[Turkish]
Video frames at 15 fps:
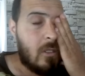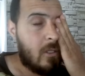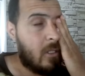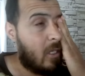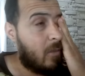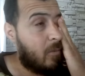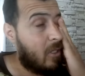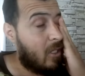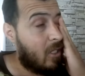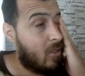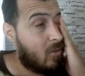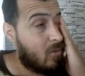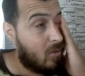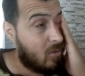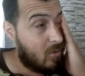Yani
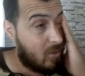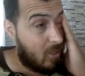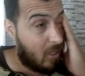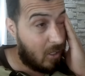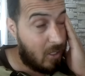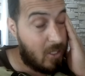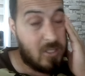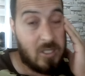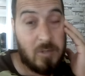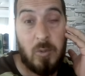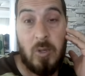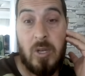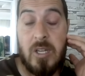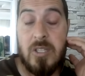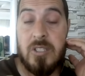bilginiz olsun arkadaşlar
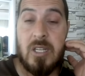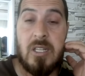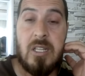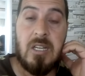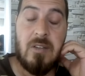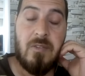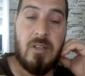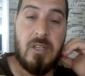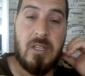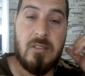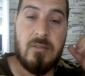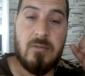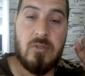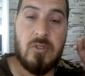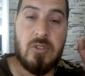böyle şeylere falan
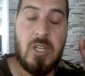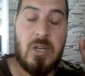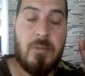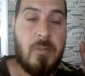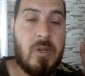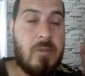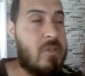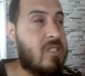şey yapmayın.